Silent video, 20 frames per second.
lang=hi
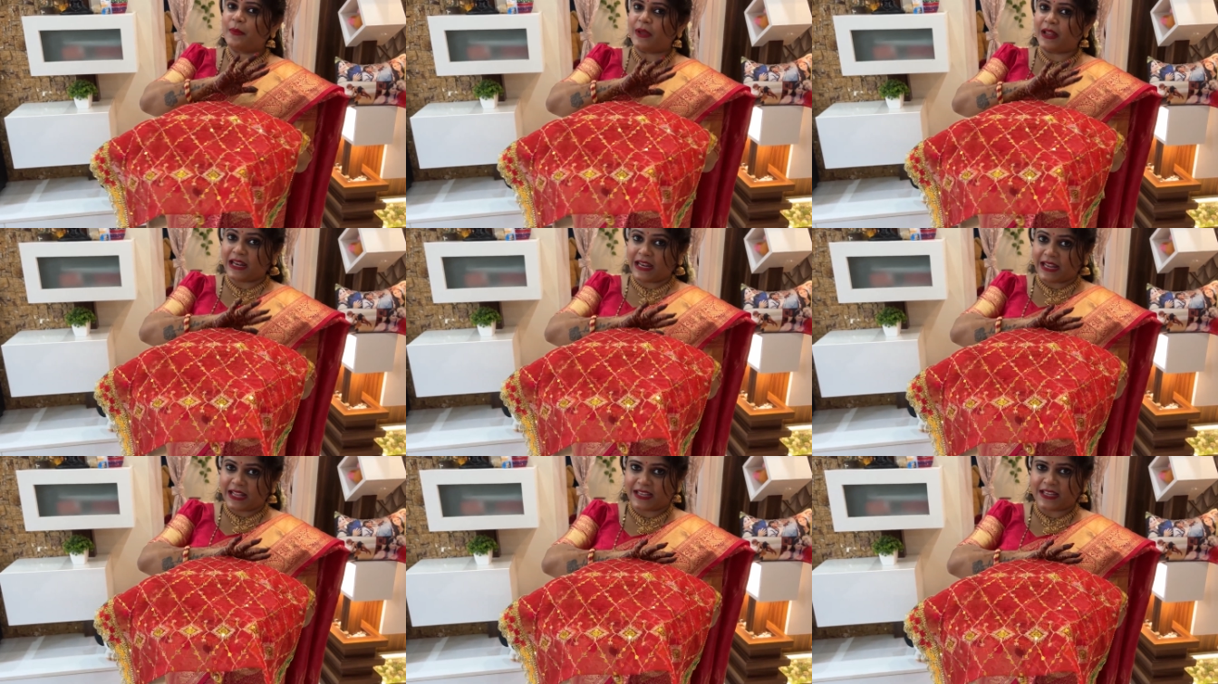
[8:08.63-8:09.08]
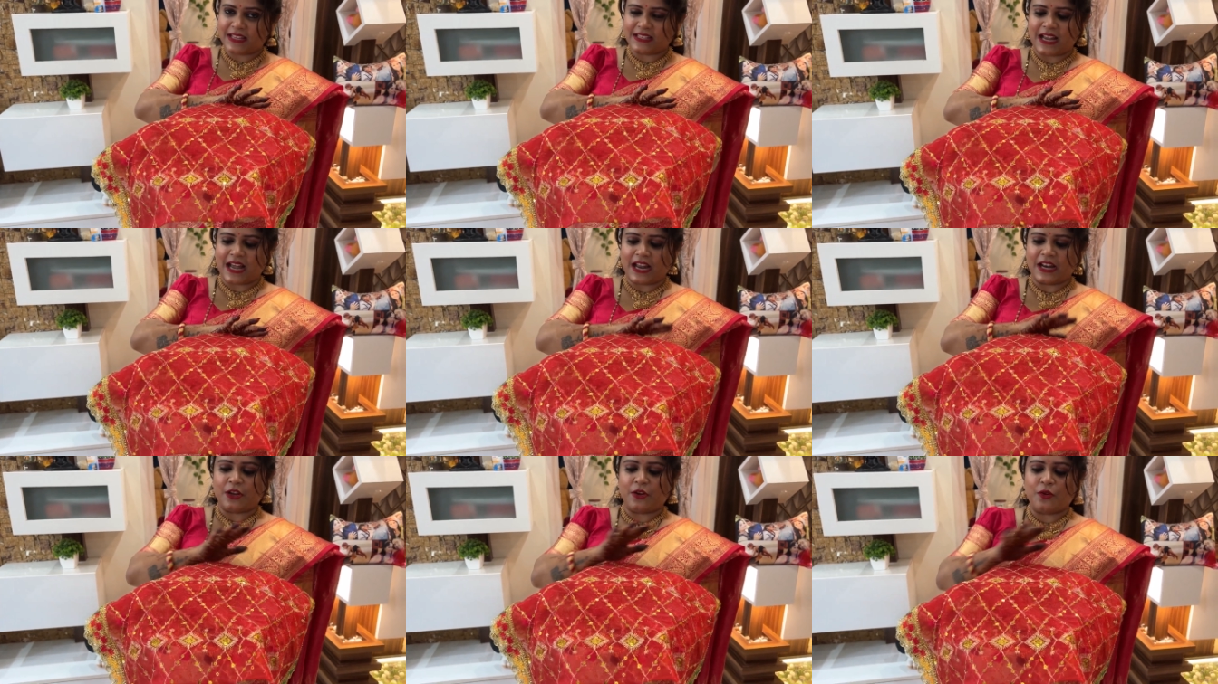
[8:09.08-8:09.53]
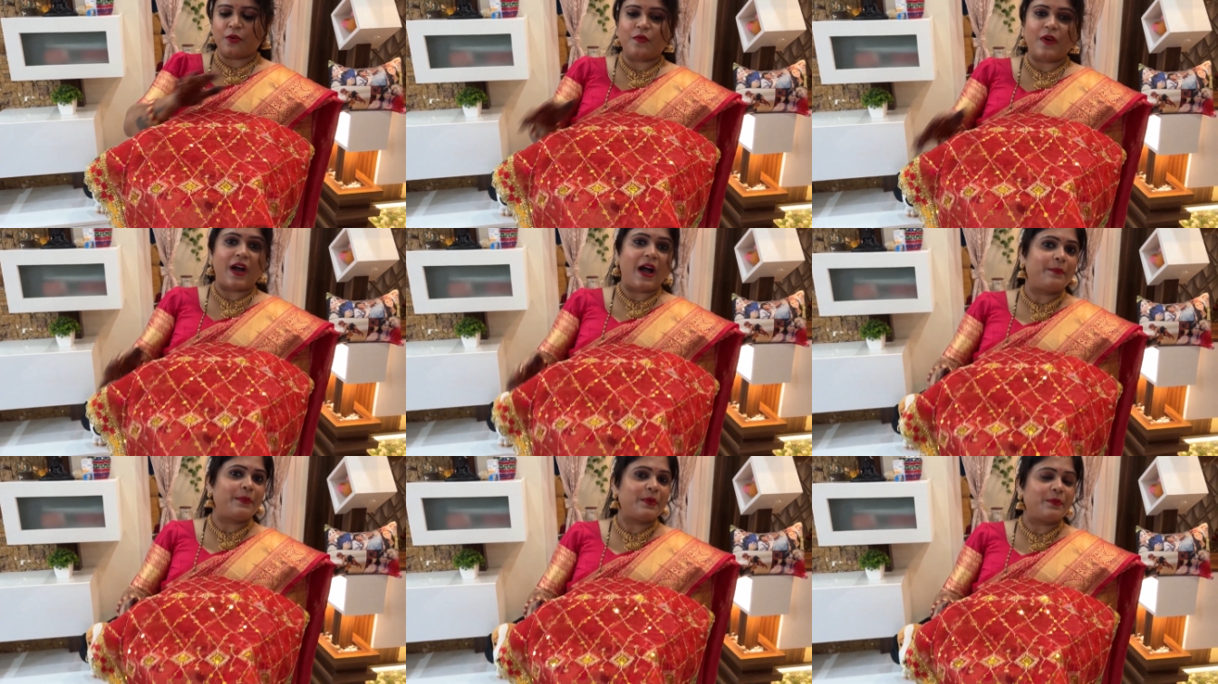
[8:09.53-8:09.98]
मैं लेके जा रही हूँ
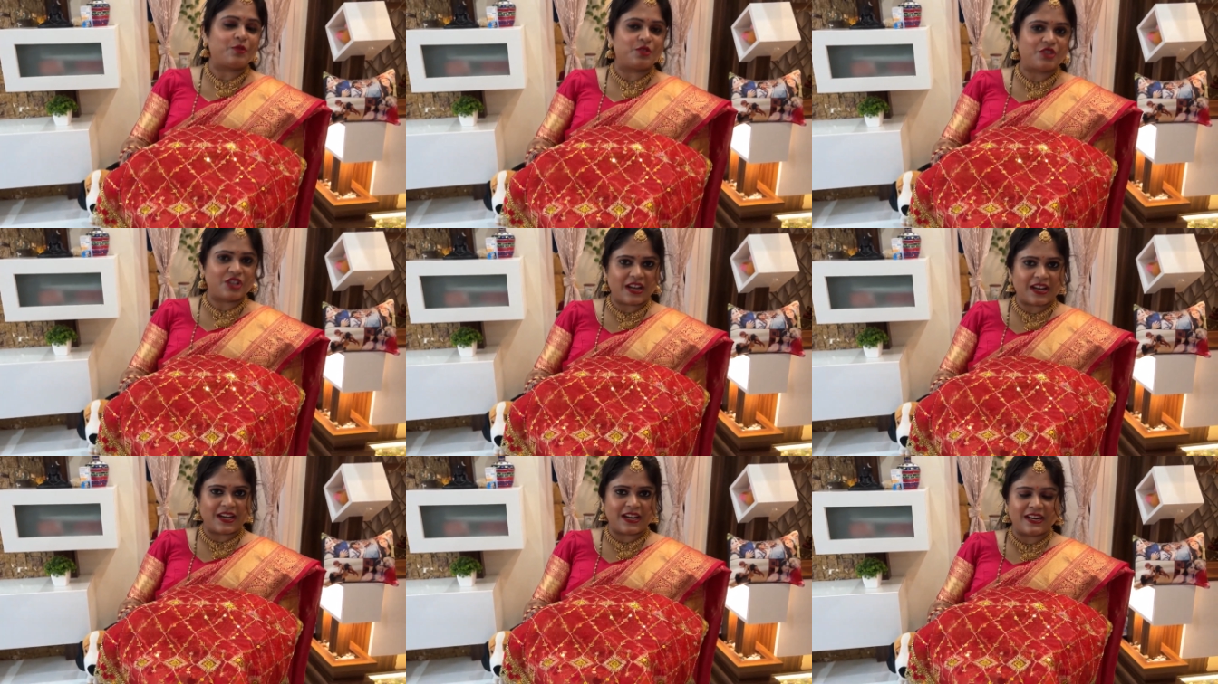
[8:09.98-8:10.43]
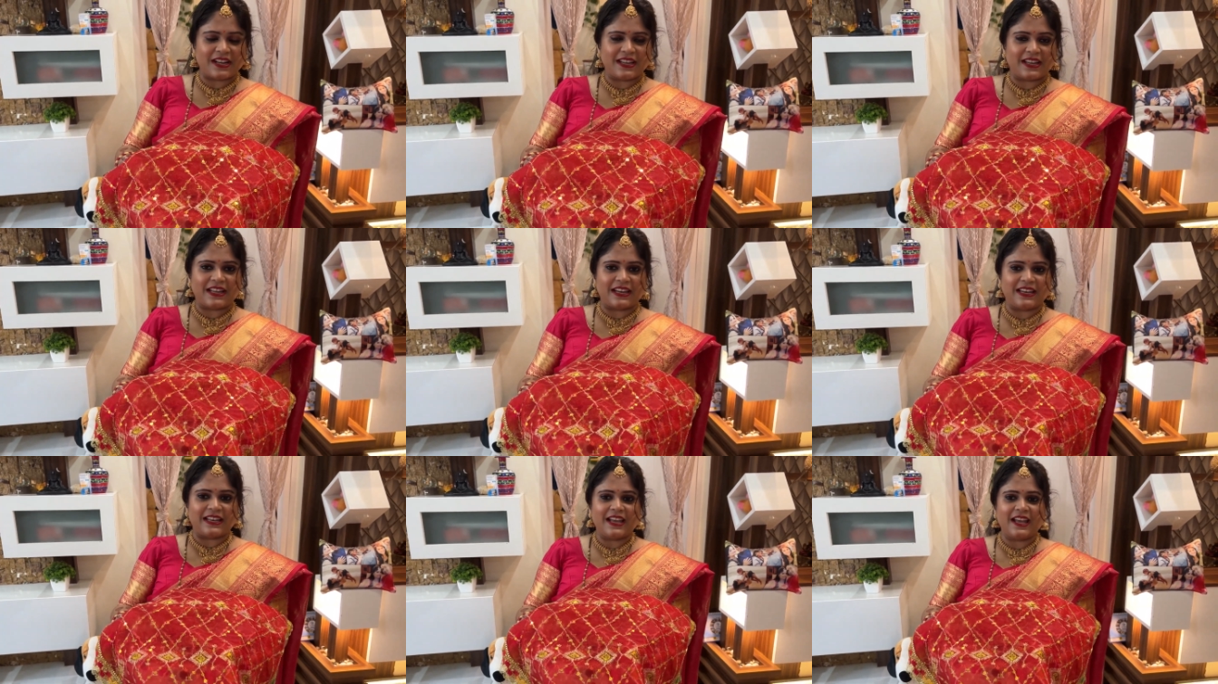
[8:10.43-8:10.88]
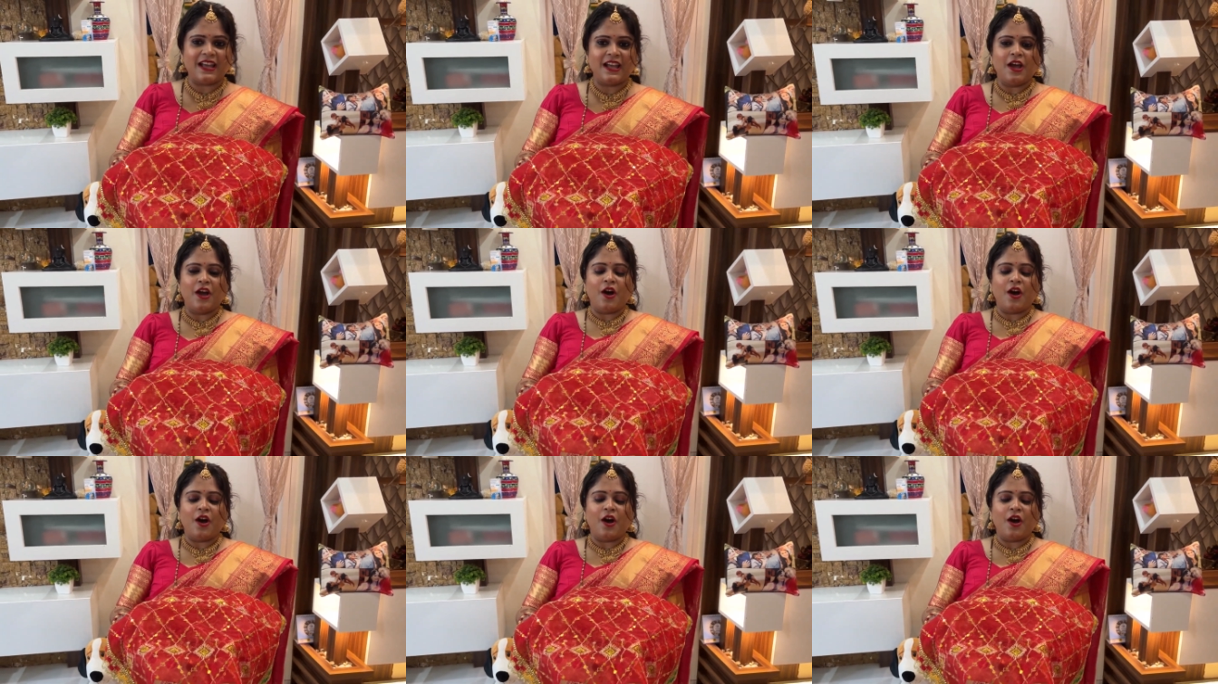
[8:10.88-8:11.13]
वहाँ पे पूजा करने के लिए